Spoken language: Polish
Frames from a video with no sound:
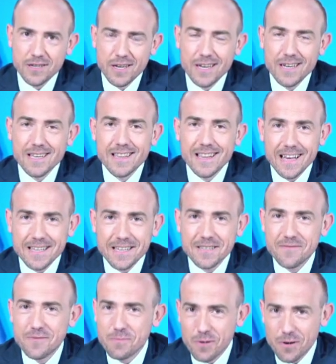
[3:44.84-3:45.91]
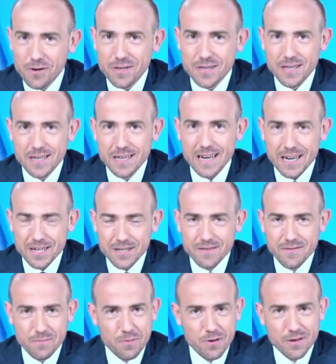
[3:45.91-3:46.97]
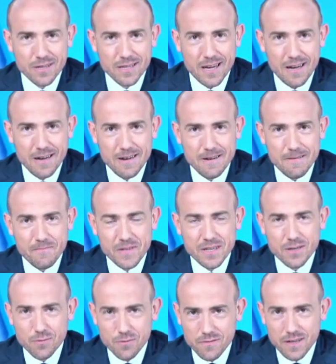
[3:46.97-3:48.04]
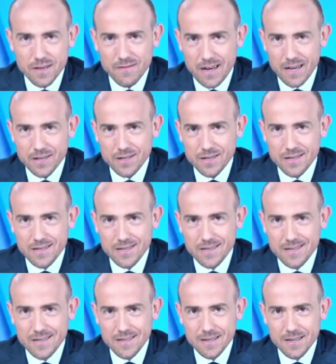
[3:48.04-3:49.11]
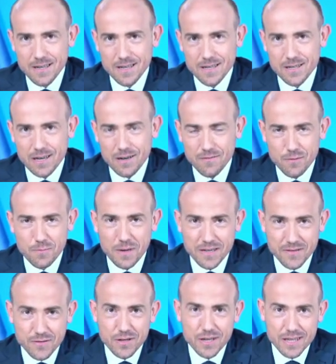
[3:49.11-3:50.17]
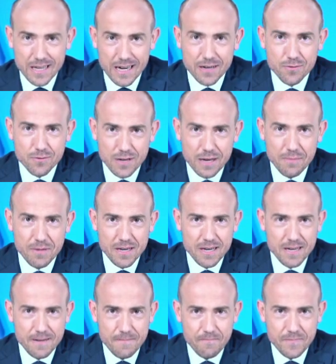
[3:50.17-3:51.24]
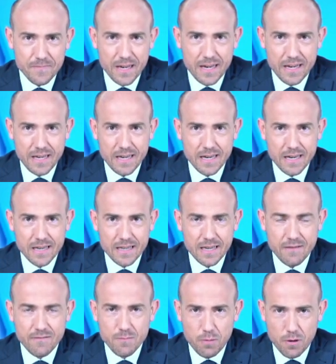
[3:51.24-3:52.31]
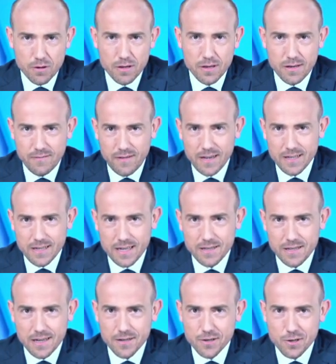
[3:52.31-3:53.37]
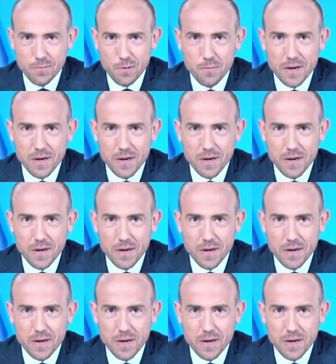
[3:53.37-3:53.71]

Dla nas wyborcy, każdy wyborca jest równie ważny i e, szanowni państwo, nie traktujemy tej, tej wyborczej rywalizacji, jak grzybobran.